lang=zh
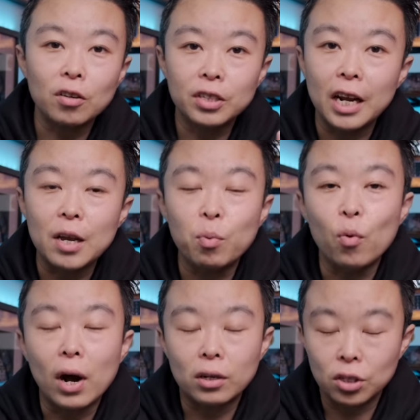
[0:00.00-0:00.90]
道这一
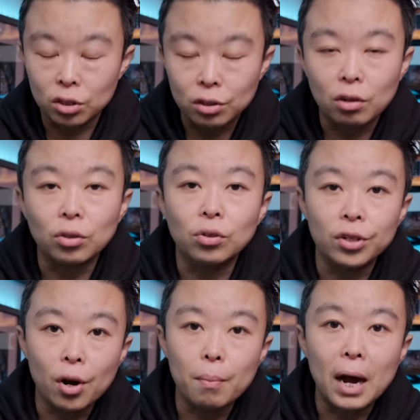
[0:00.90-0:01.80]
步啊迟早都
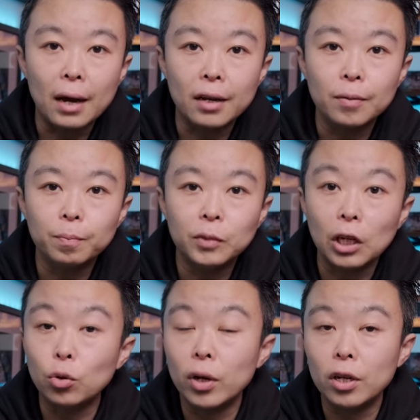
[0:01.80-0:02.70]
是要迈的。
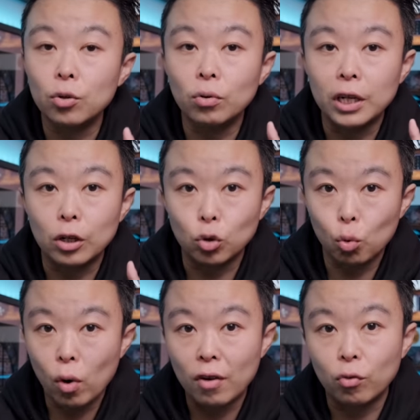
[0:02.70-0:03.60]
在确定用这个
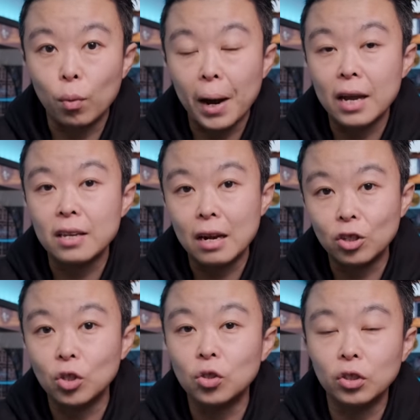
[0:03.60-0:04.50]
中画幅拍
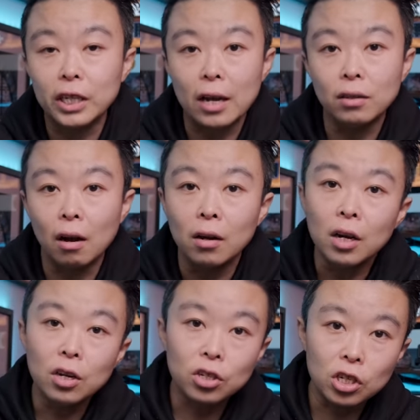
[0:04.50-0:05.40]
延时之前呢，
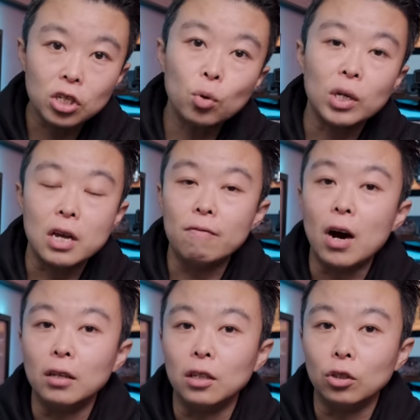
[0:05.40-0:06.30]
其实我在
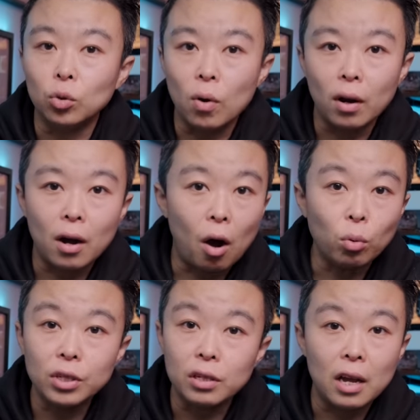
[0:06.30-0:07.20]
网上做了
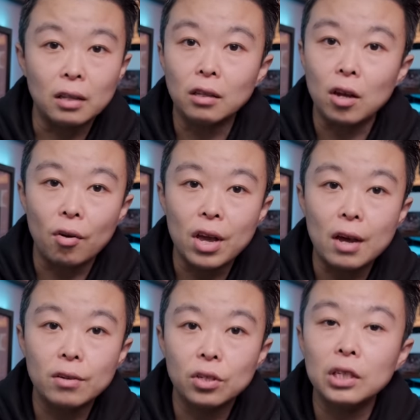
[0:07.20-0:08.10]
好几年的调
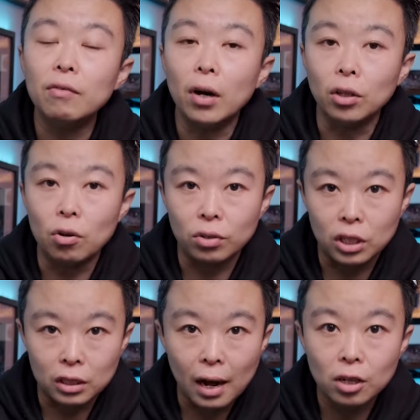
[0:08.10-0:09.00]
研，希望能有
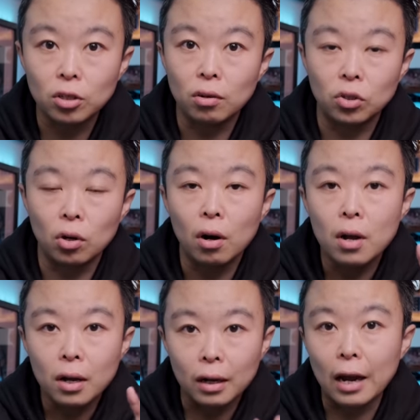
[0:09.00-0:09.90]
其他摄影师
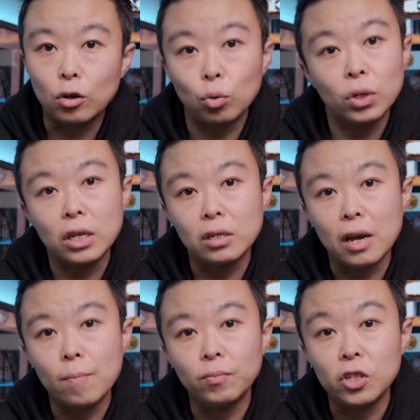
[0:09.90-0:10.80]
给出意
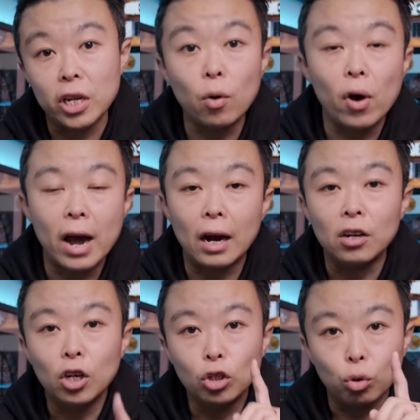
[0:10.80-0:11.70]
见。结果呀，
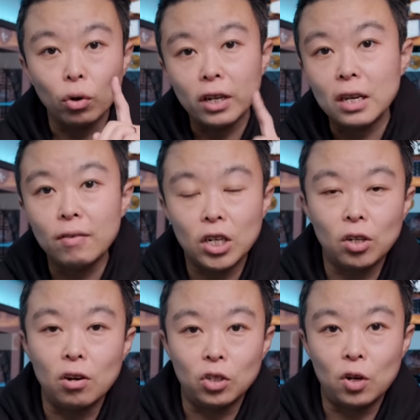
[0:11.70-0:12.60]
除了一位
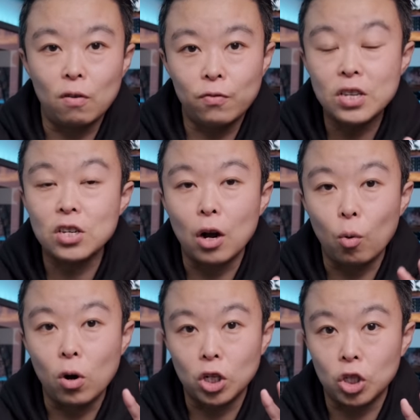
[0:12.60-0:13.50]
摄影师分享
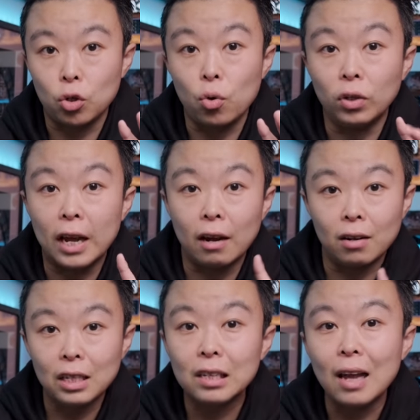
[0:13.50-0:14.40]
过使用那
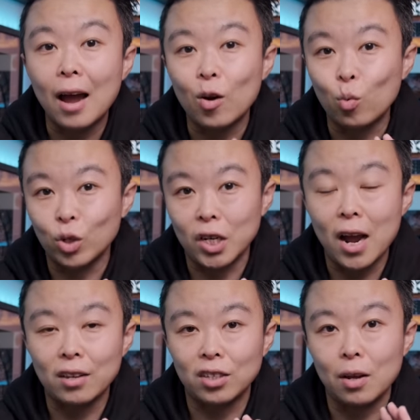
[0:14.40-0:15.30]
个1代
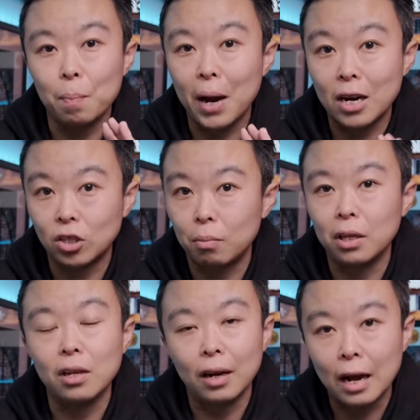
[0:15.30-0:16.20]
50S 拍视
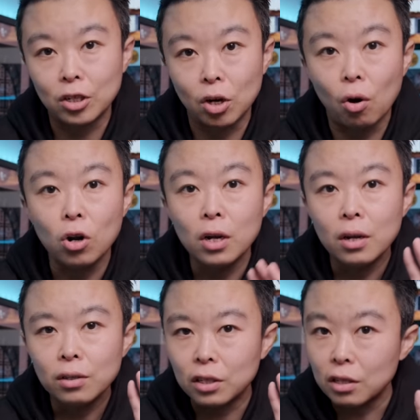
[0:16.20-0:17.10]
频的感受，
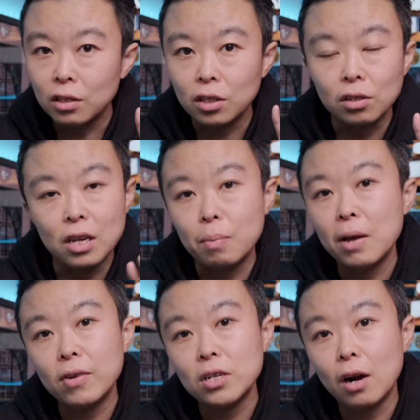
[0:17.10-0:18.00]
仅此一
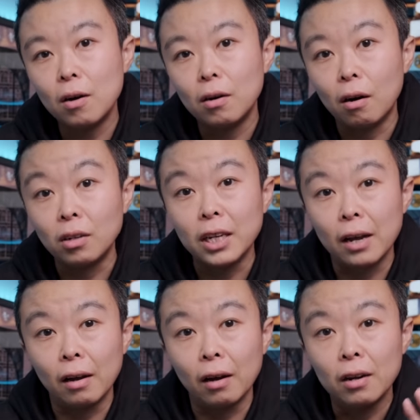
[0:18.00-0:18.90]
篇文章，而
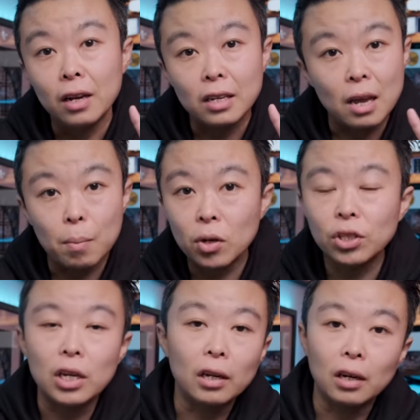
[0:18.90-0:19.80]
且呢也没有
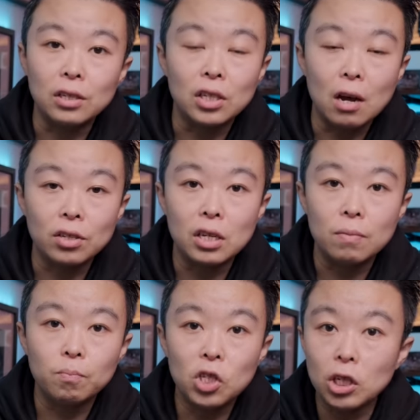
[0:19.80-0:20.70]
写得很详
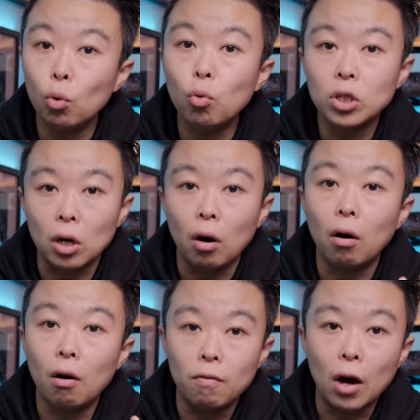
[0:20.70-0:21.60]
细，几乎整
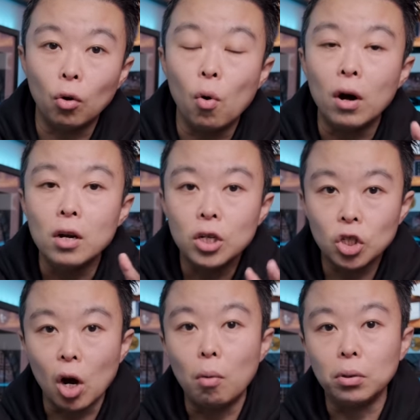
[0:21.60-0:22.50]
个网络
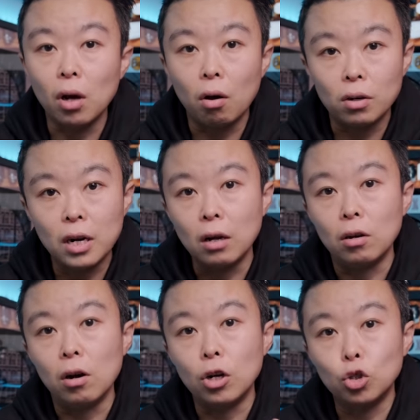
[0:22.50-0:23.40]
找不到任
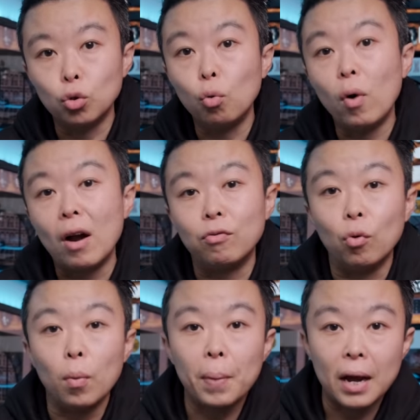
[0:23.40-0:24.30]
何中画
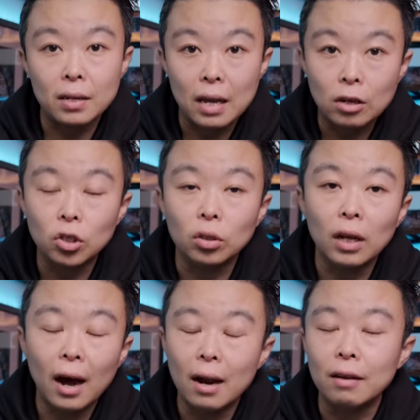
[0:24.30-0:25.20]
幅拍延时
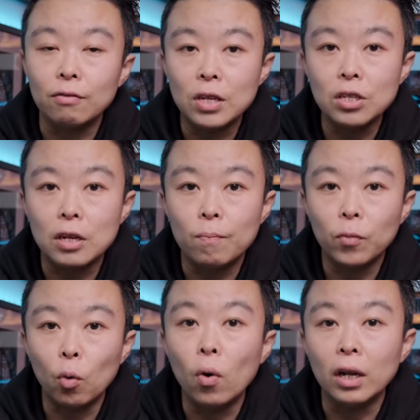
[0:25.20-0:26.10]
的案例分析。
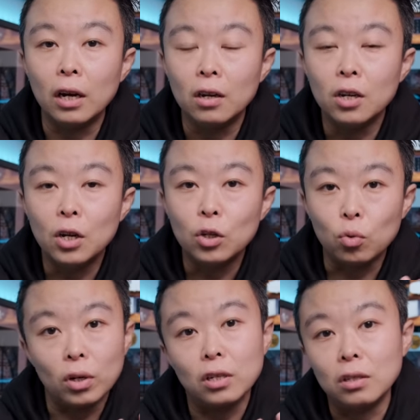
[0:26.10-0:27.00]
我呢
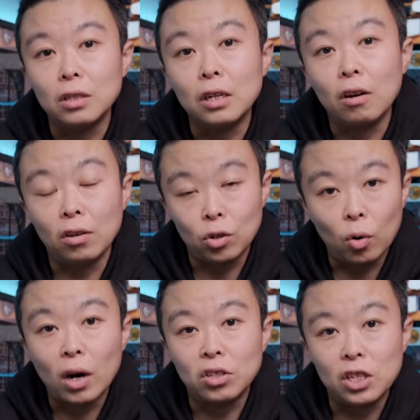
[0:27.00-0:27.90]
觉得自己可能
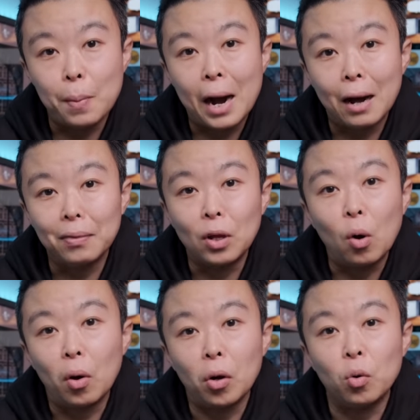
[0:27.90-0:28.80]
有点奇葩，
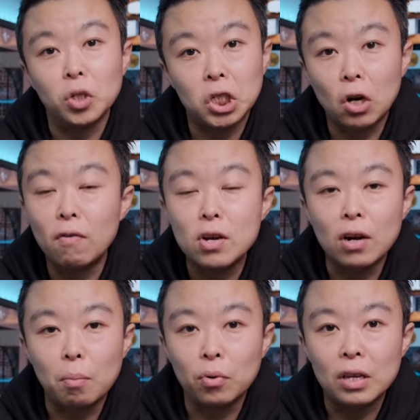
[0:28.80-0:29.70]
脑回路稍微有
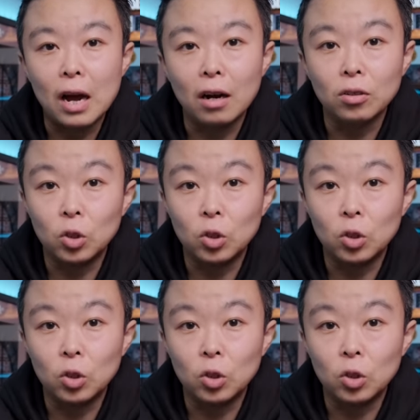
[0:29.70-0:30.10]
点不一样，